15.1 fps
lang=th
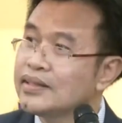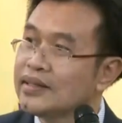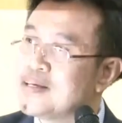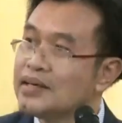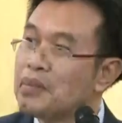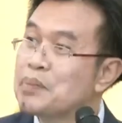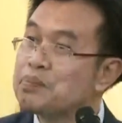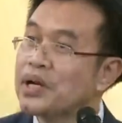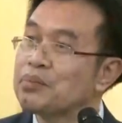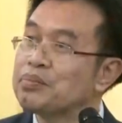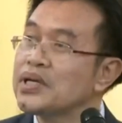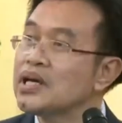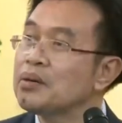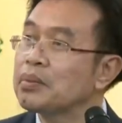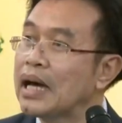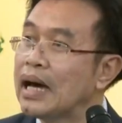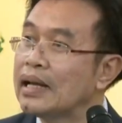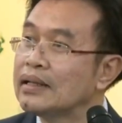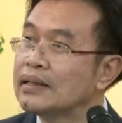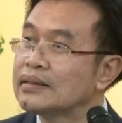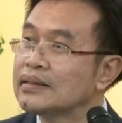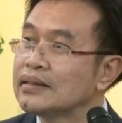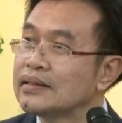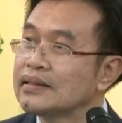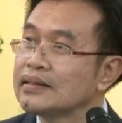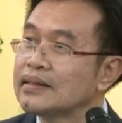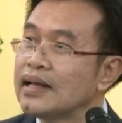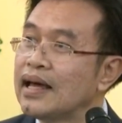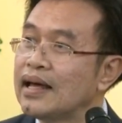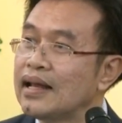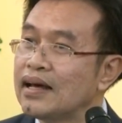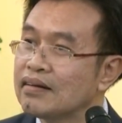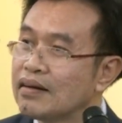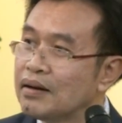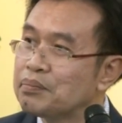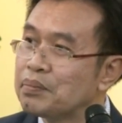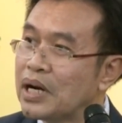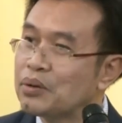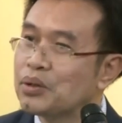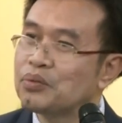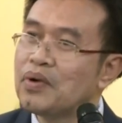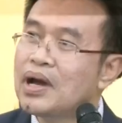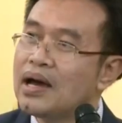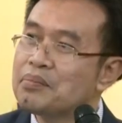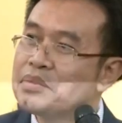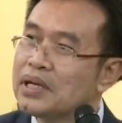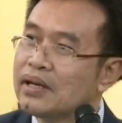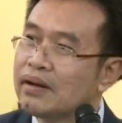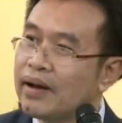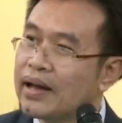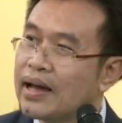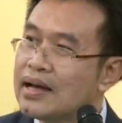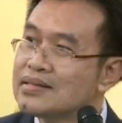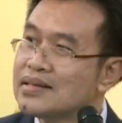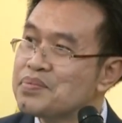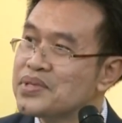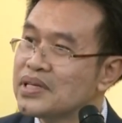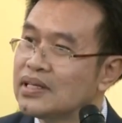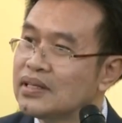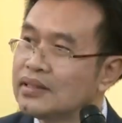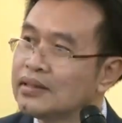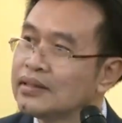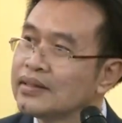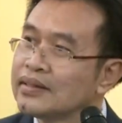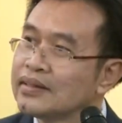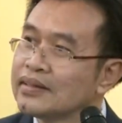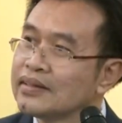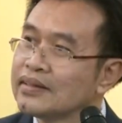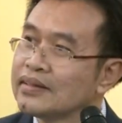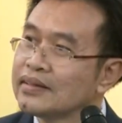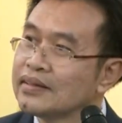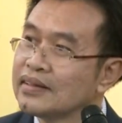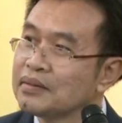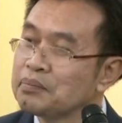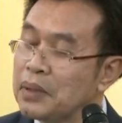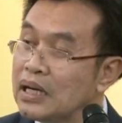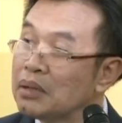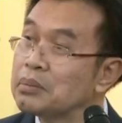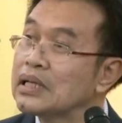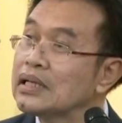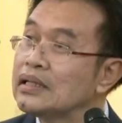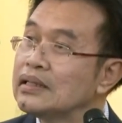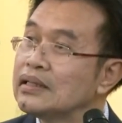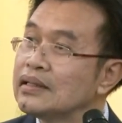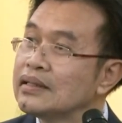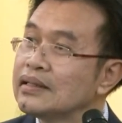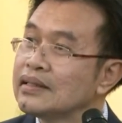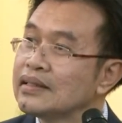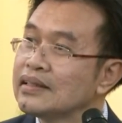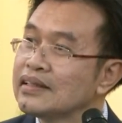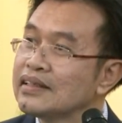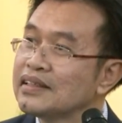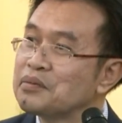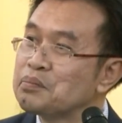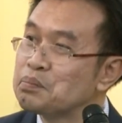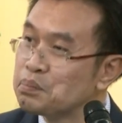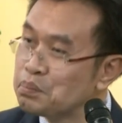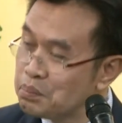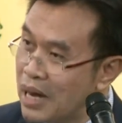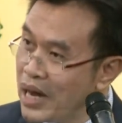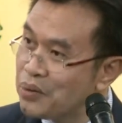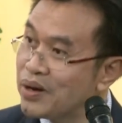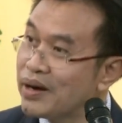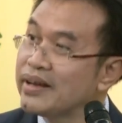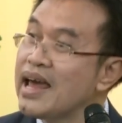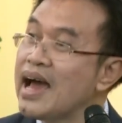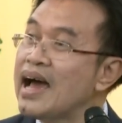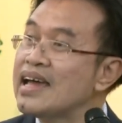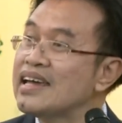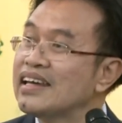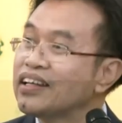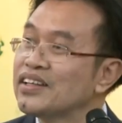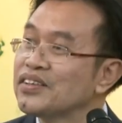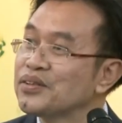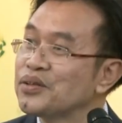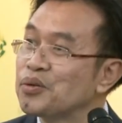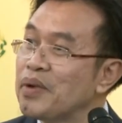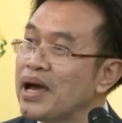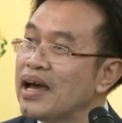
ที่มาเปรียบเทียบกันแล้วก็ปรากฏว่ามีรายการทรัพย์สินเพิ่มขึ้นมากกว่ารายได้ถูกไหม